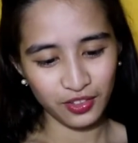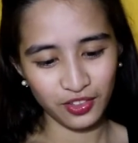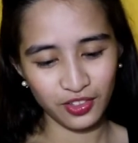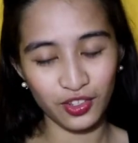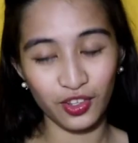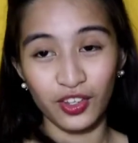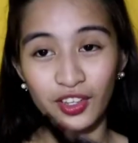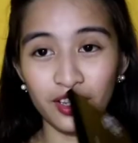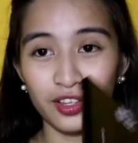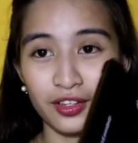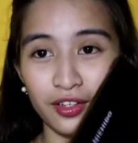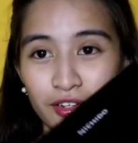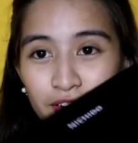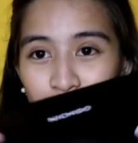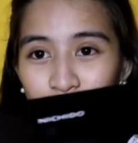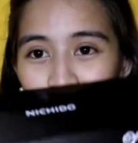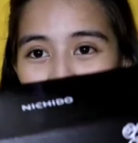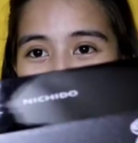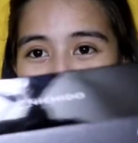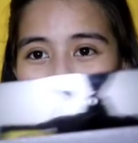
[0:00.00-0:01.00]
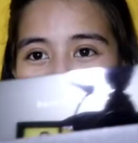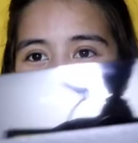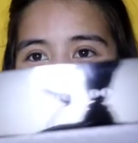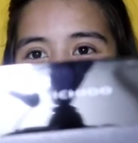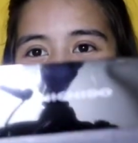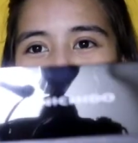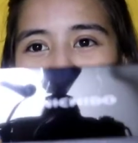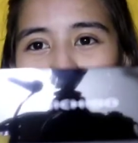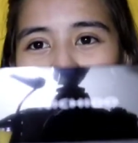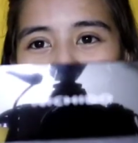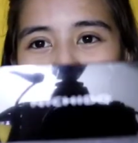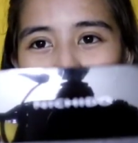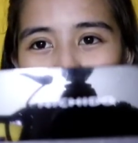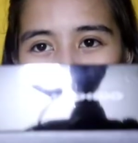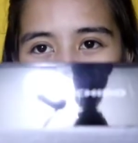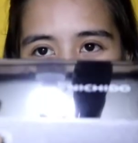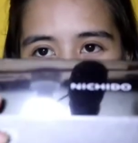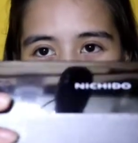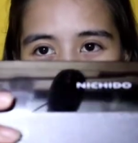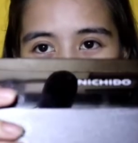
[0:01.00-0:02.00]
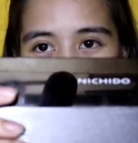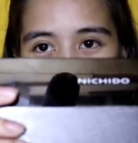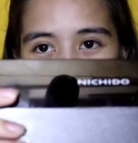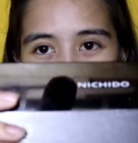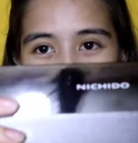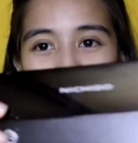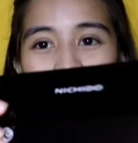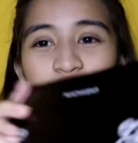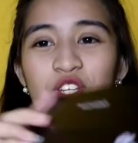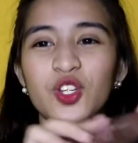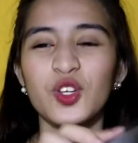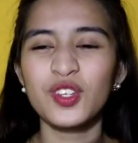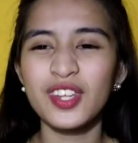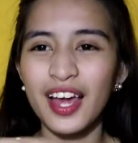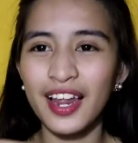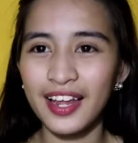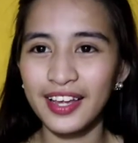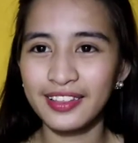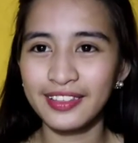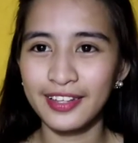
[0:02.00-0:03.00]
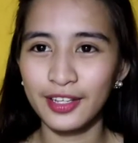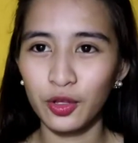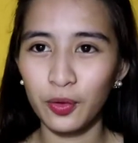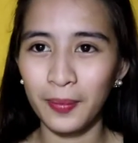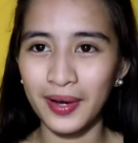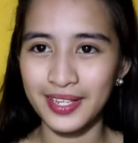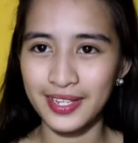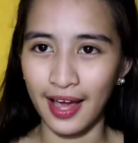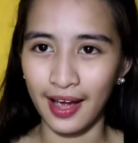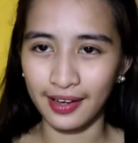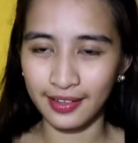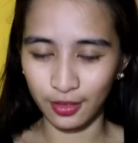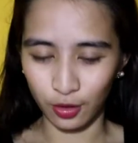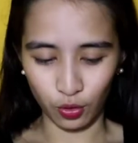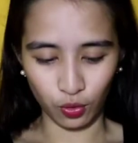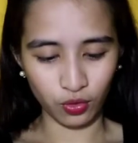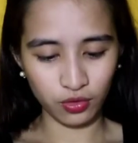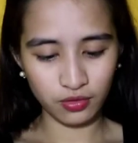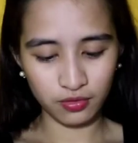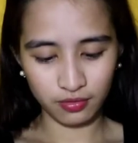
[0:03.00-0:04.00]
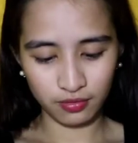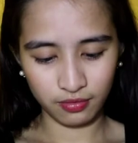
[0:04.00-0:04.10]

so, ito. Ito yan. So, sana hindi ito basag, no?